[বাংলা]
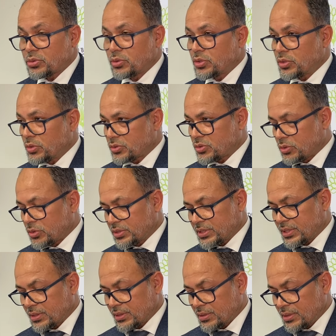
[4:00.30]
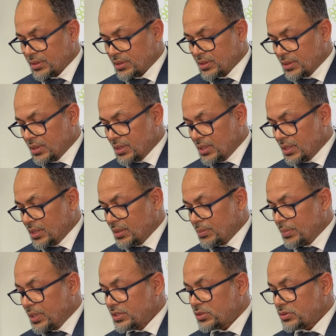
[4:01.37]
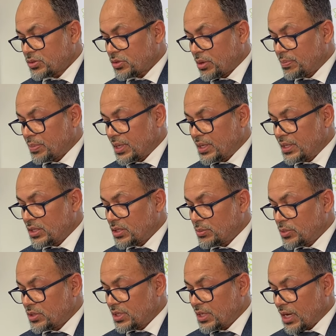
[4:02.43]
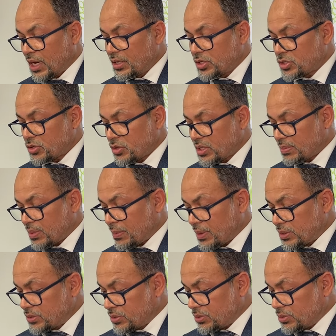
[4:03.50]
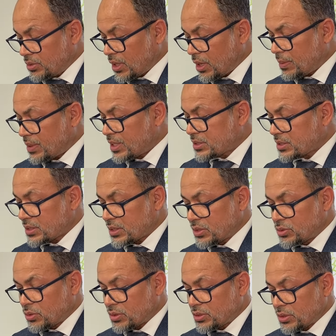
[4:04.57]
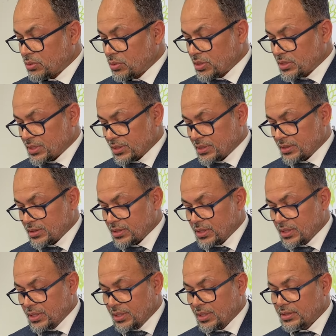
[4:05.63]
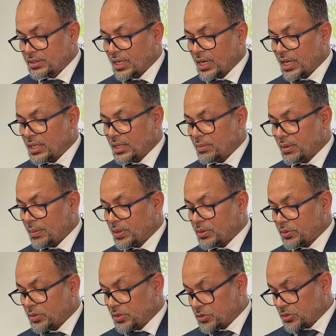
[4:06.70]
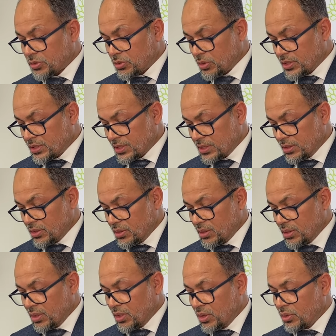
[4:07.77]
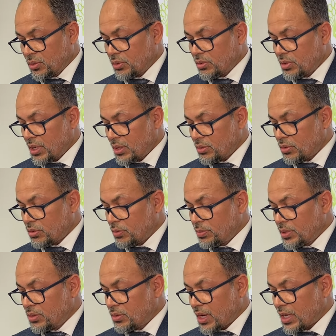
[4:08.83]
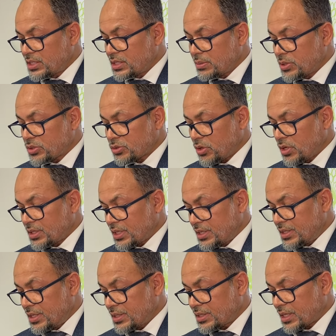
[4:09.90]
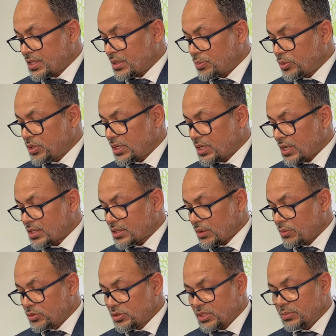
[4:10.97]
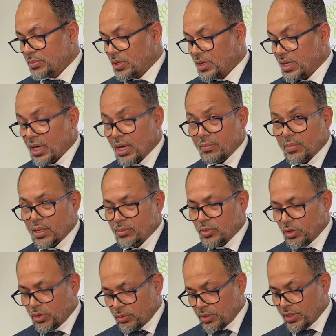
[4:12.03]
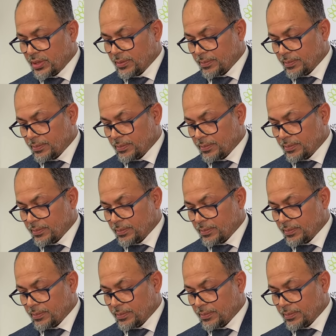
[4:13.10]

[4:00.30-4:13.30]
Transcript: ক্ষতিগ্রস্ত হচ্ছেন বেশ কিছু কোম্পানি ইতিমধ্যে আইনি সহায়তা পাওয়ার জন্য আমাদের সাথে যোগাযোগ করেছেন যারা এভাবে ক্ষতিগ্রস্ত হয়েছেন কোনো না কোনো অভিজ্ঞ আইনজীবীর সহায়তা নিয়ে তাদের প্রতিকার চাওয়া উচিত বলে আমরা মনে করি